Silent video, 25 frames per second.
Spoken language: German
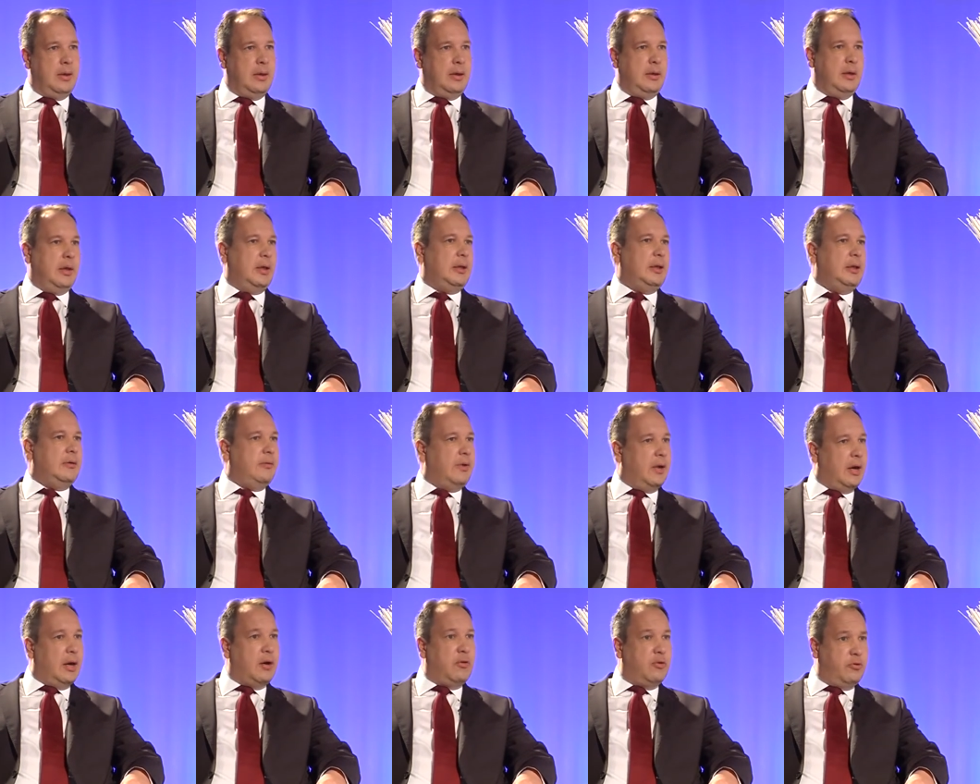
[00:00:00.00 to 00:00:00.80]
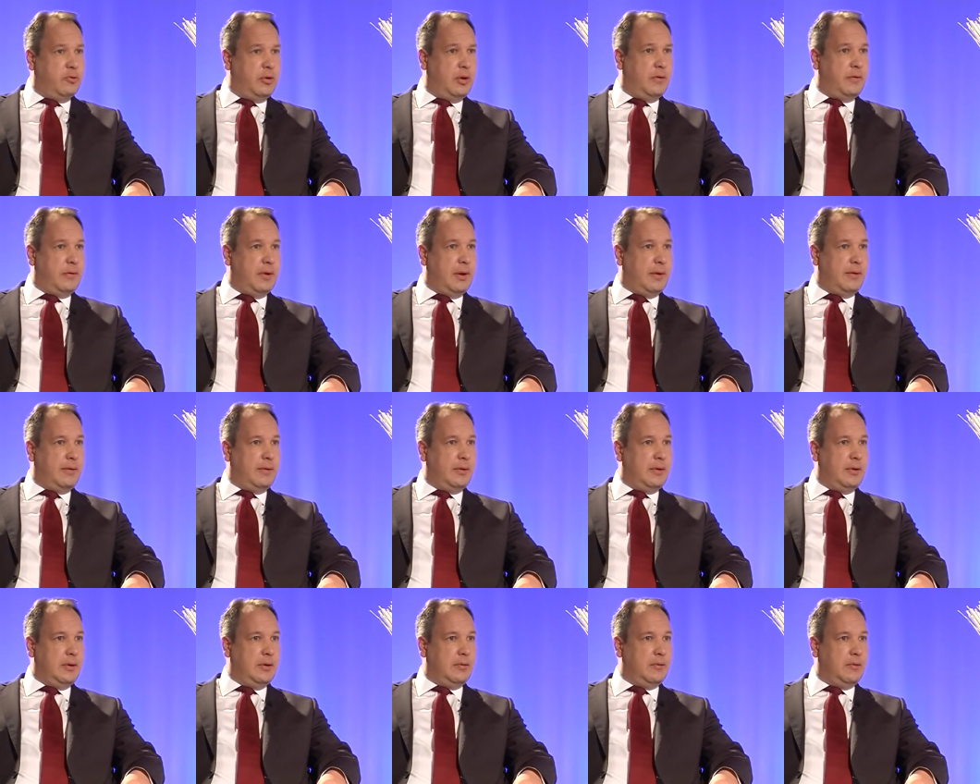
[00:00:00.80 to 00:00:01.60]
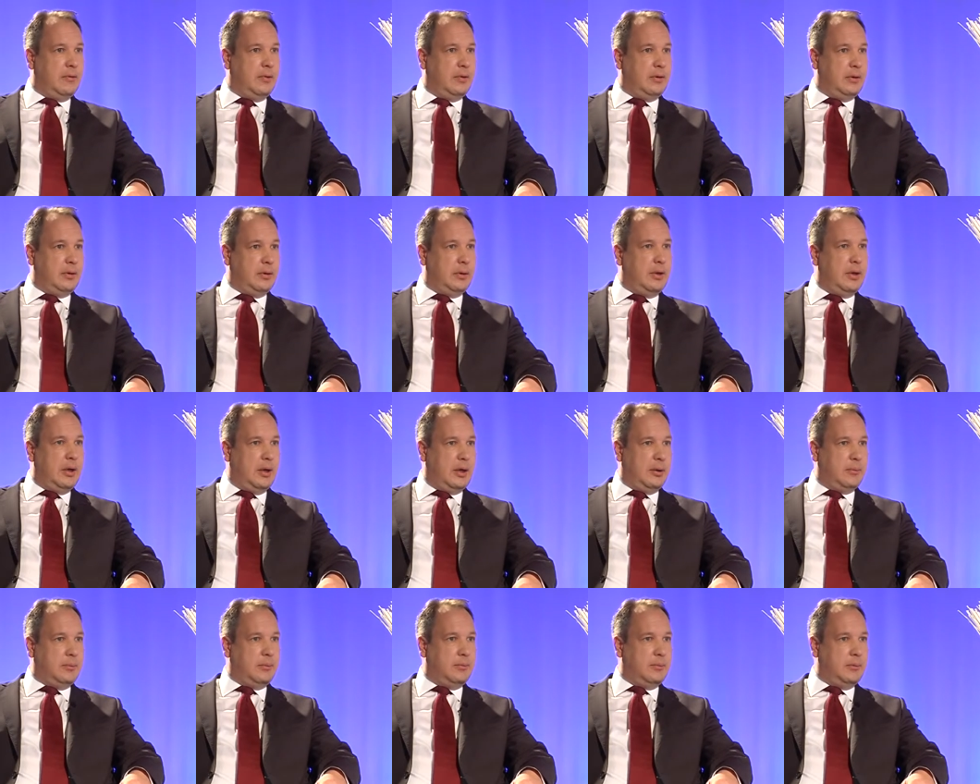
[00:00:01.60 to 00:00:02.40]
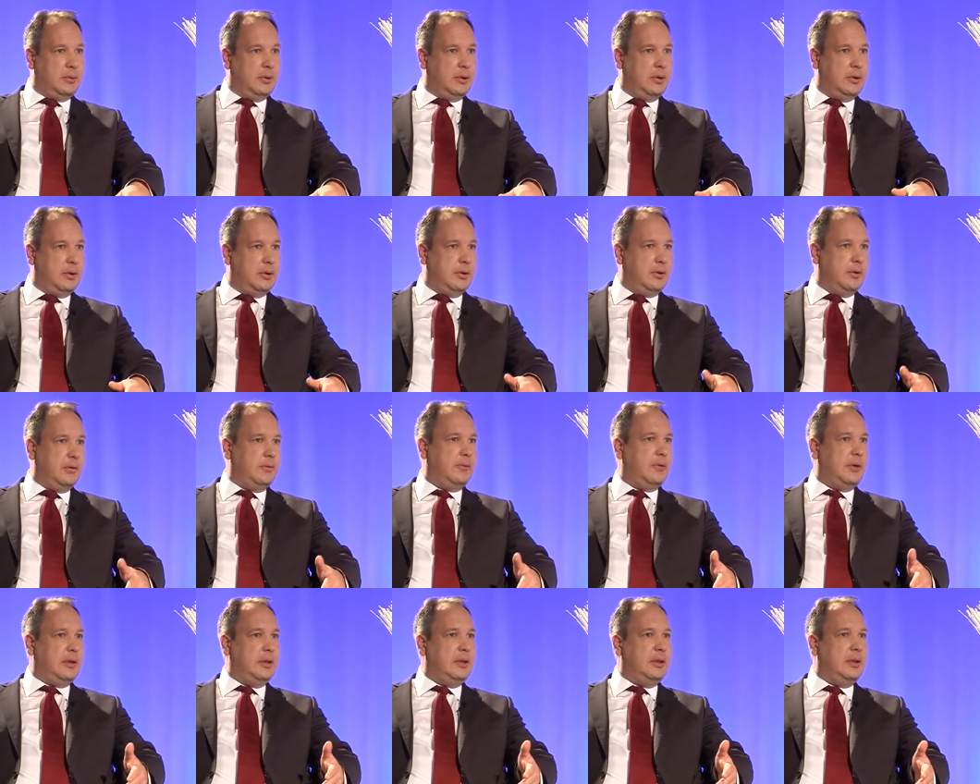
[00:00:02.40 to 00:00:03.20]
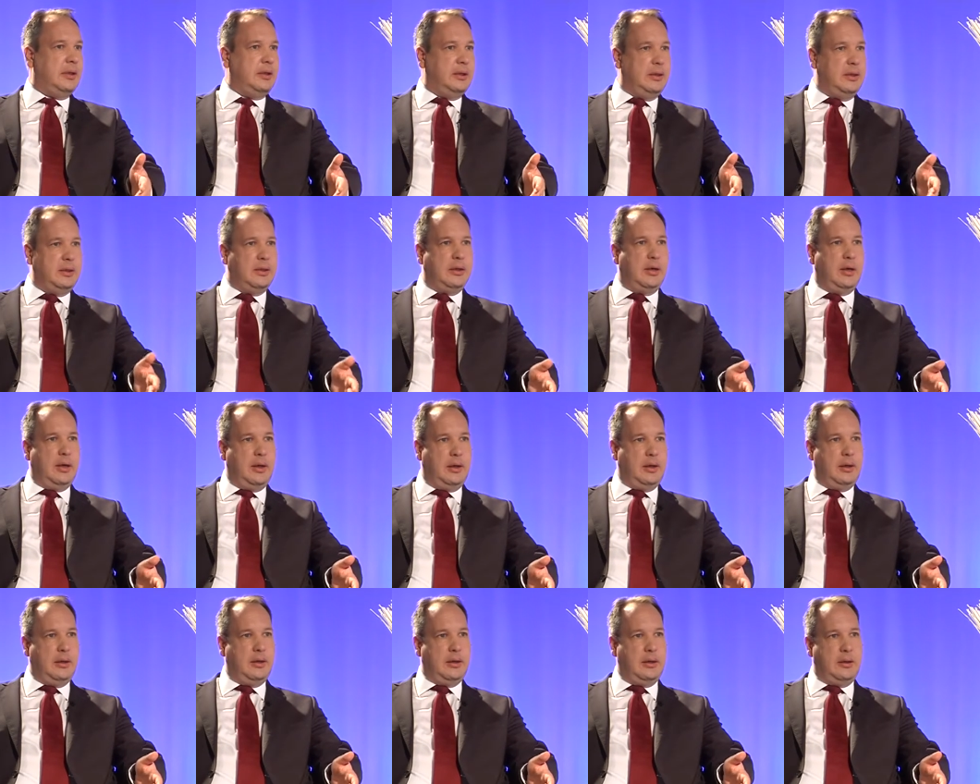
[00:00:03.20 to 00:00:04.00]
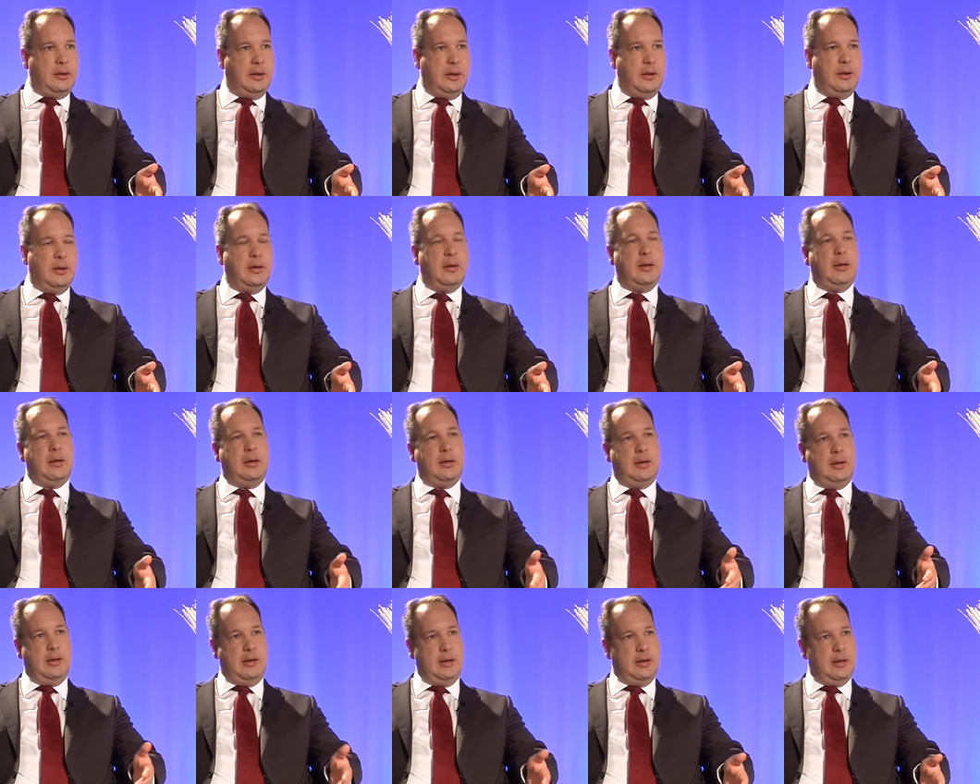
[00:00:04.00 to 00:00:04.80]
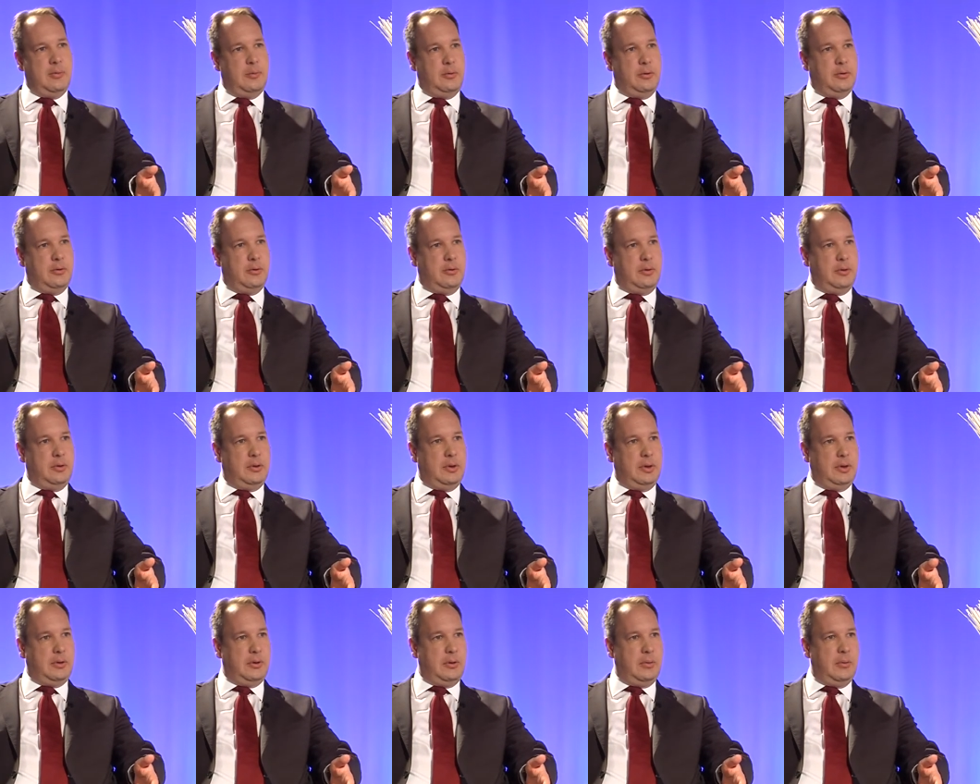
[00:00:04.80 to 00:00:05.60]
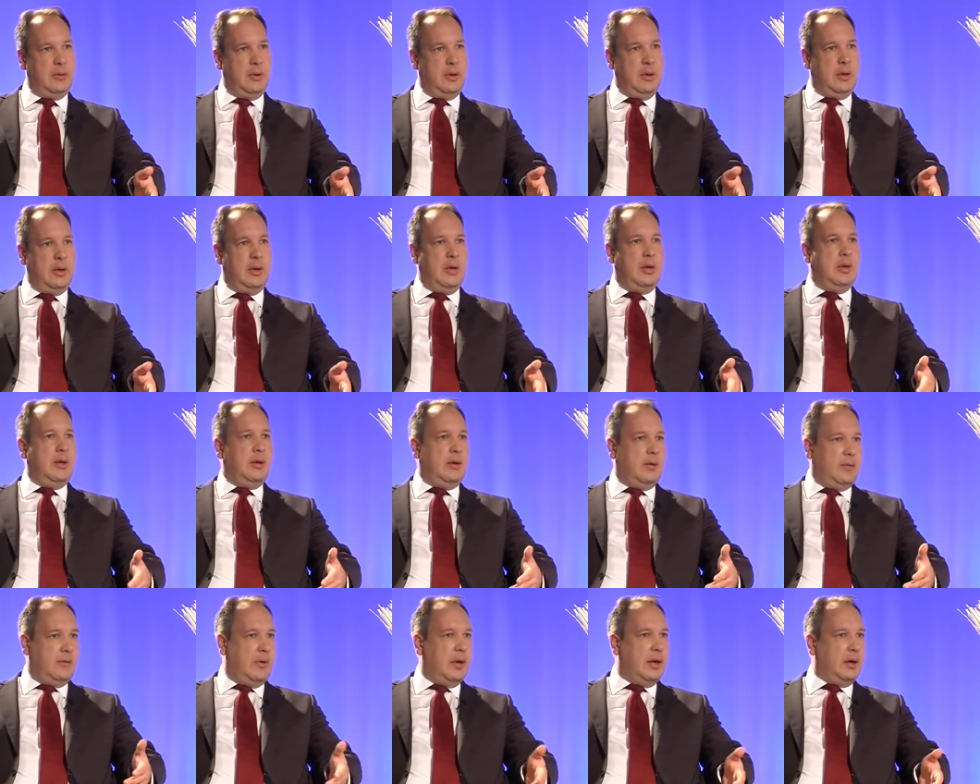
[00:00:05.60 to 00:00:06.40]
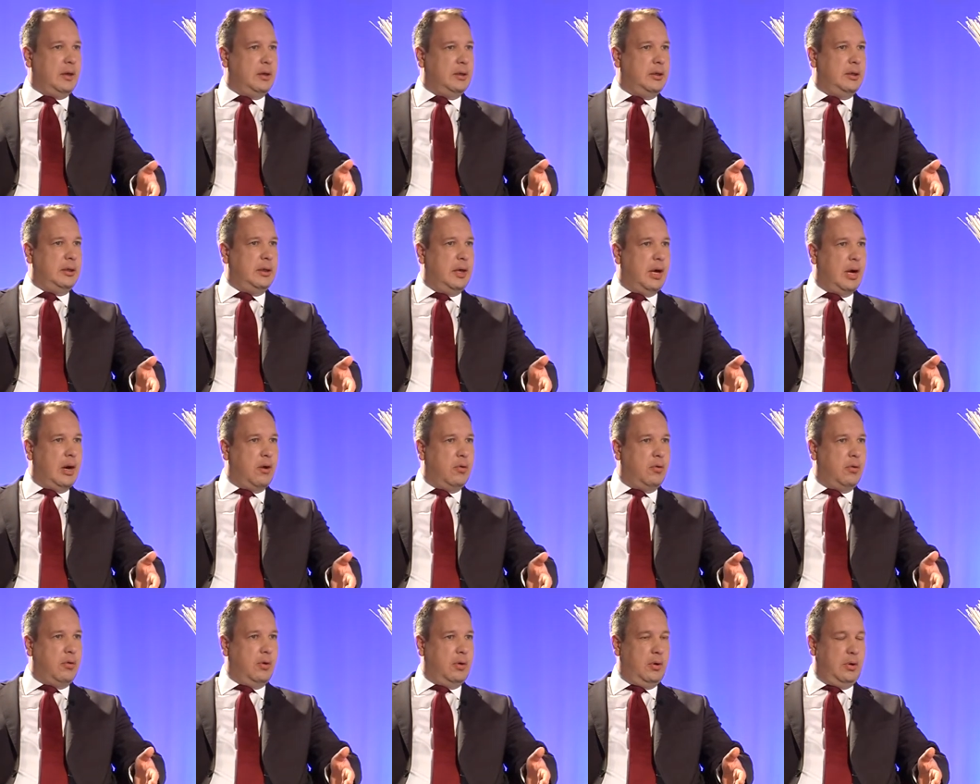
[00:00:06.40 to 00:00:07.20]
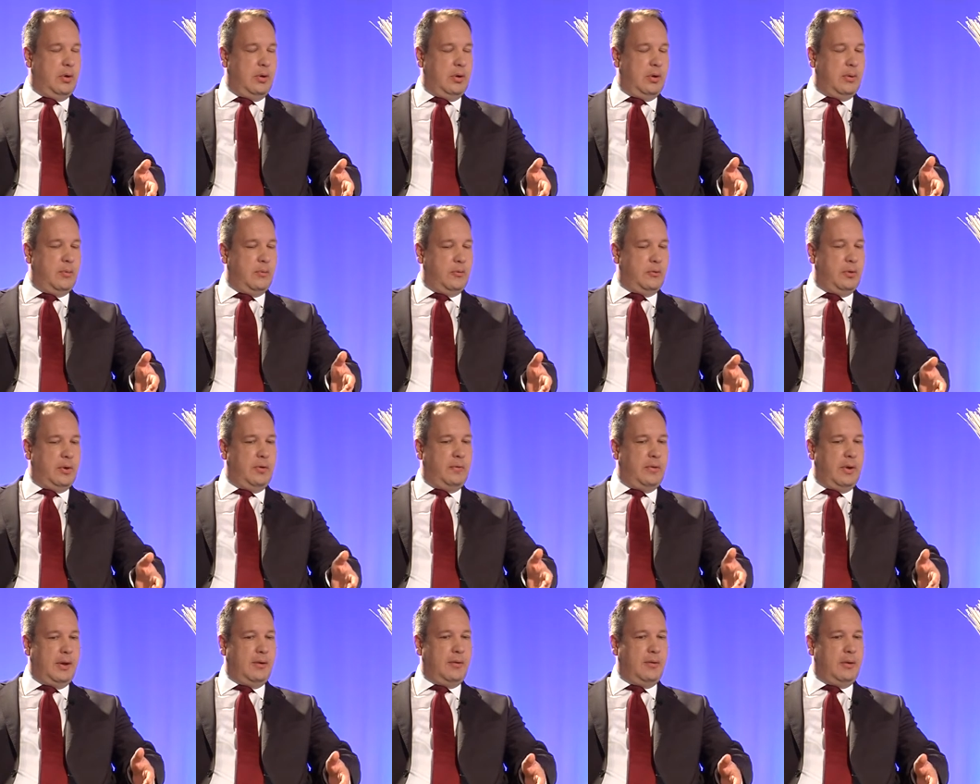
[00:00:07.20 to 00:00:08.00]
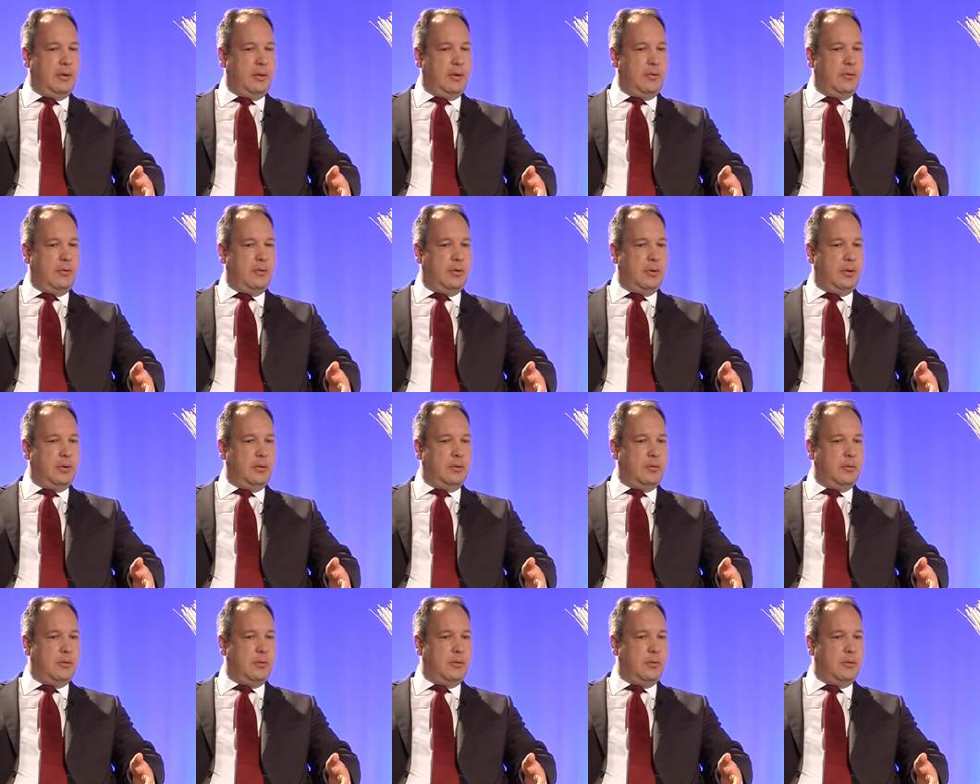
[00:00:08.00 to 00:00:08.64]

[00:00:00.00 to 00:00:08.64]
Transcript: Ja, die wäre auch Chefärztin geworden, klar. Ja, also wenn die nicht geheiratet hätte, keine Kinder betreut hätte, wäre die auch äh, Chefärztin geworden.